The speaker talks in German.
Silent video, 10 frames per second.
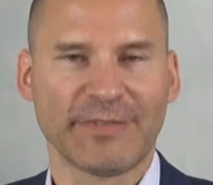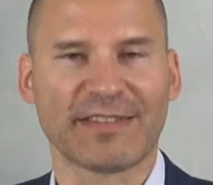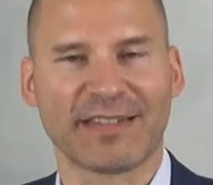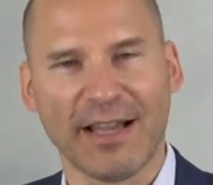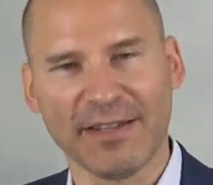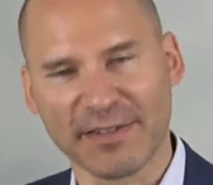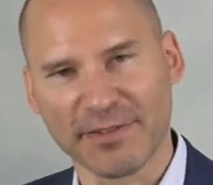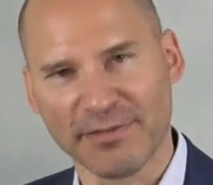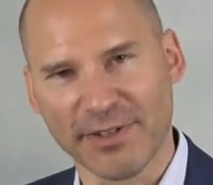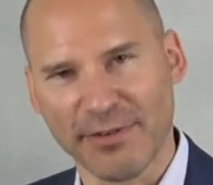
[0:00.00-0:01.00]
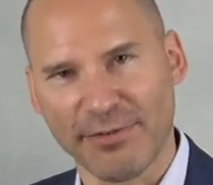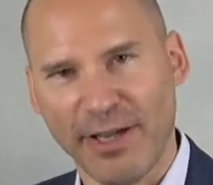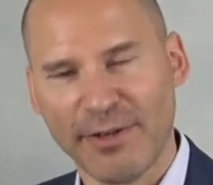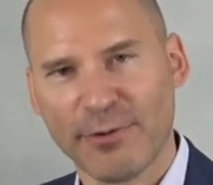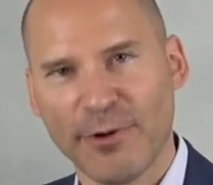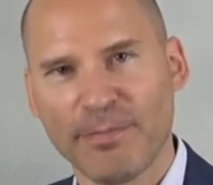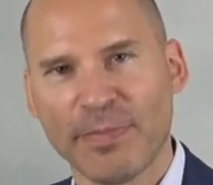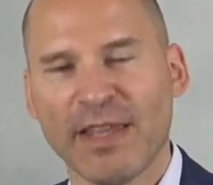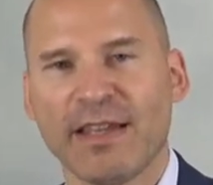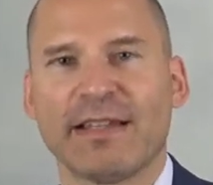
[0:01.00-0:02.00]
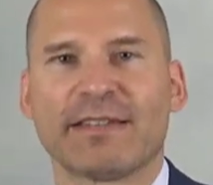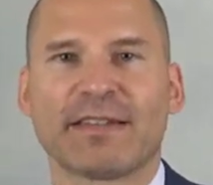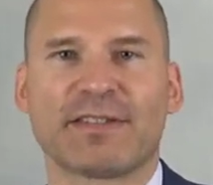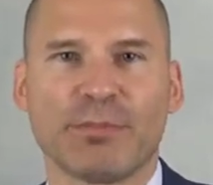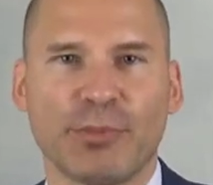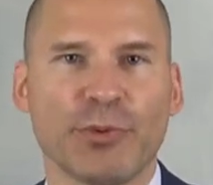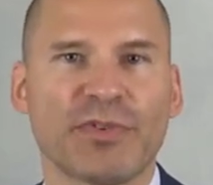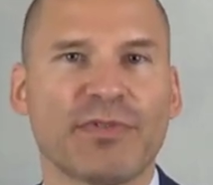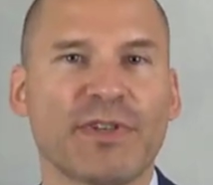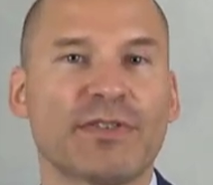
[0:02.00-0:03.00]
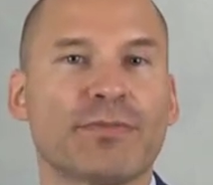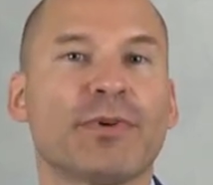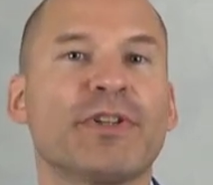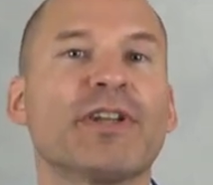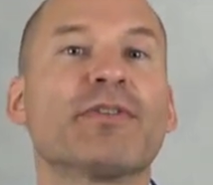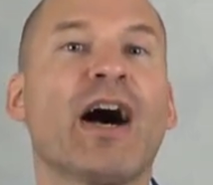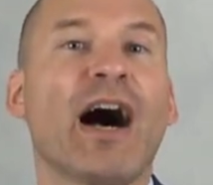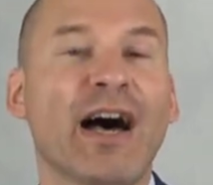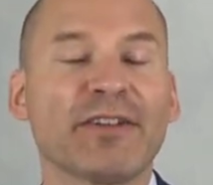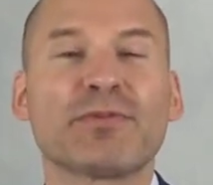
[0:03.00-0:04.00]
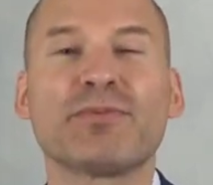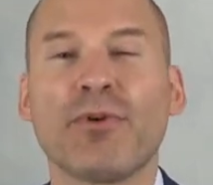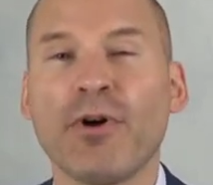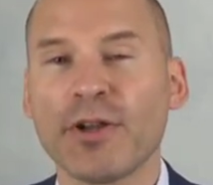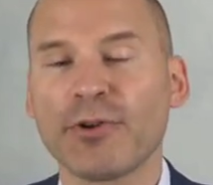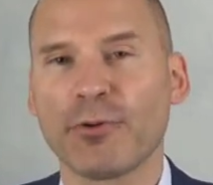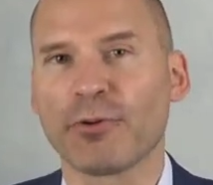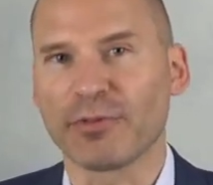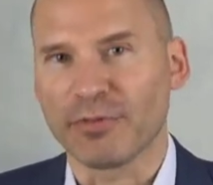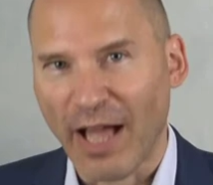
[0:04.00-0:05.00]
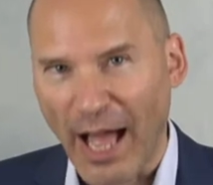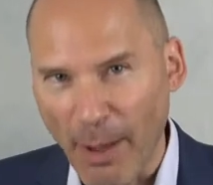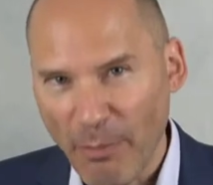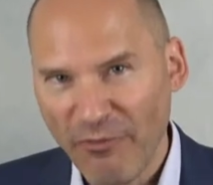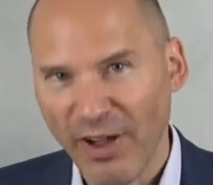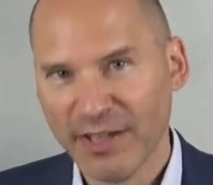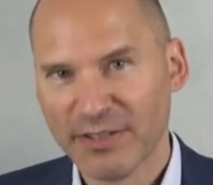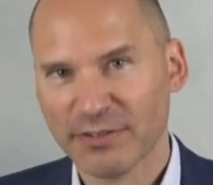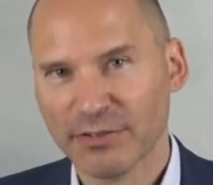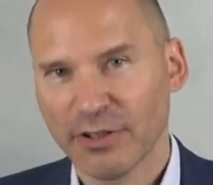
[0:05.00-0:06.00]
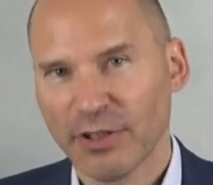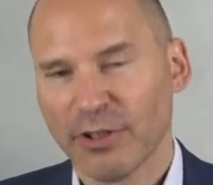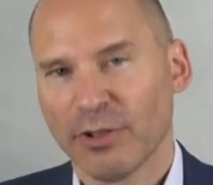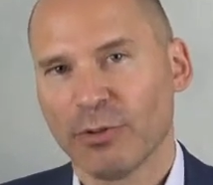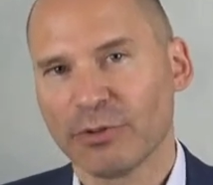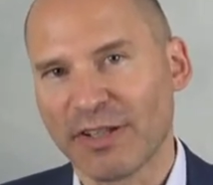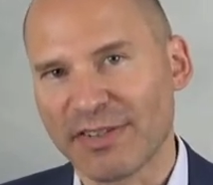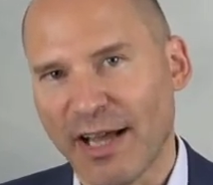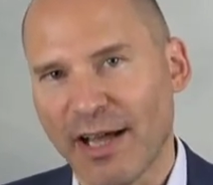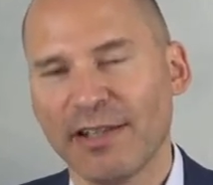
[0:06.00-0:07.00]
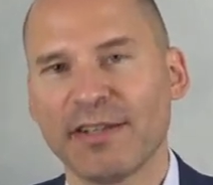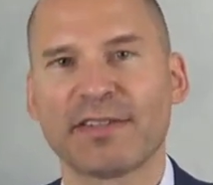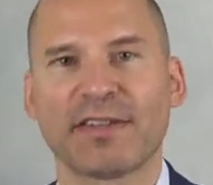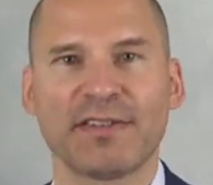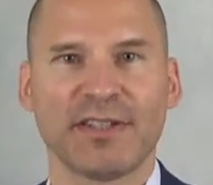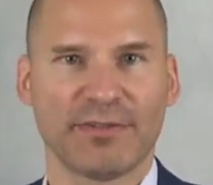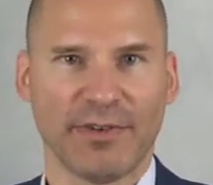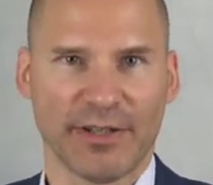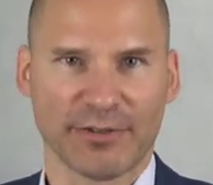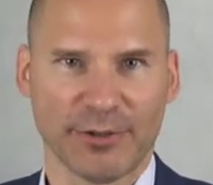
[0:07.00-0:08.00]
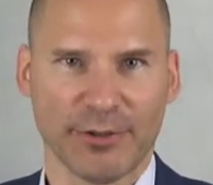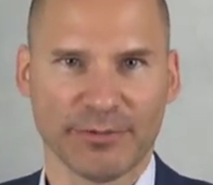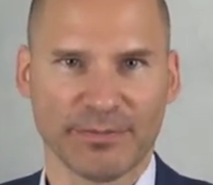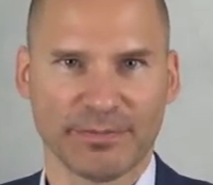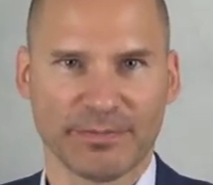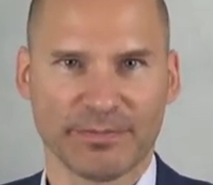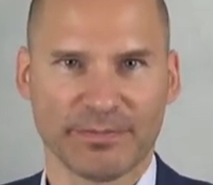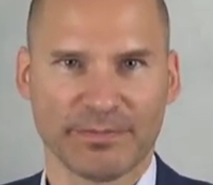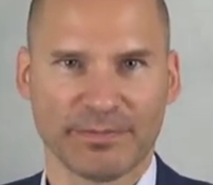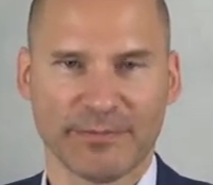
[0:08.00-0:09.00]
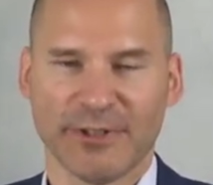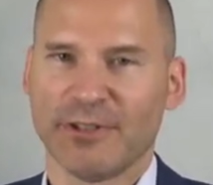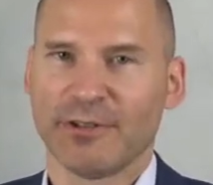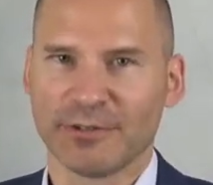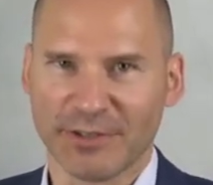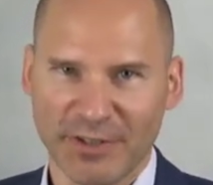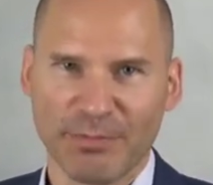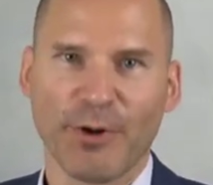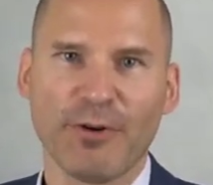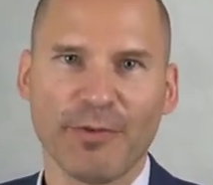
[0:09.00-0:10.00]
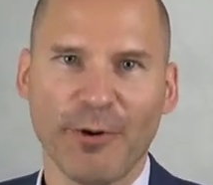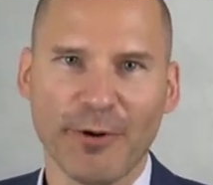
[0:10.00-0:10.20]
dass Geiseln wieder freikommen, dass die Bösewichte von ihren harten Forderungen abweichen und dass alle das Gesicht wahren können. Und das brauchen wir